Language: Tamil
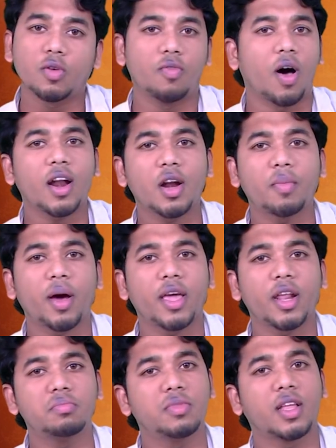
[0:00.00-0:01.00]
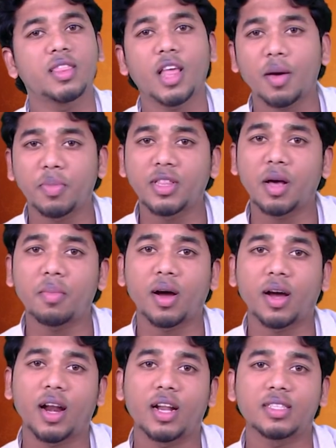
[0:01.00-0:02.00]
வாரணமாயிரம் நந்தா
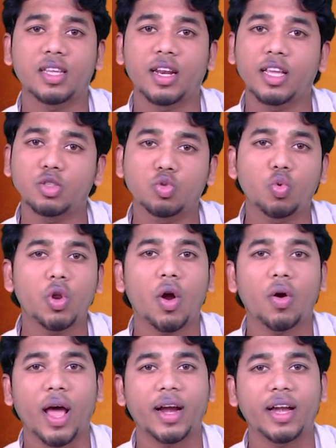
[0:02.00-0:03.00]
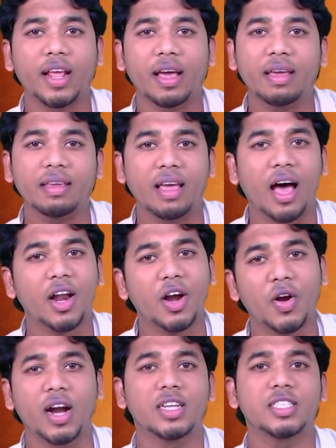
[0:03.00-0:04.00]
பிதாமகனில் சரி சூர்யாவோட ஆக்டிங்கை
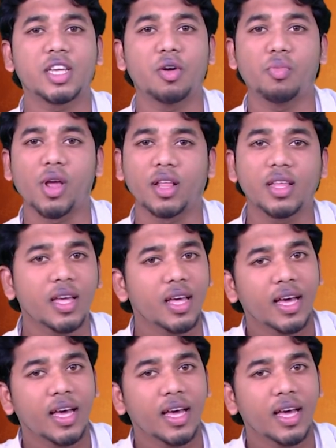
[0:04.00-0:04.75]
யாராலையும் அடிச்சிக்கவே முடியாது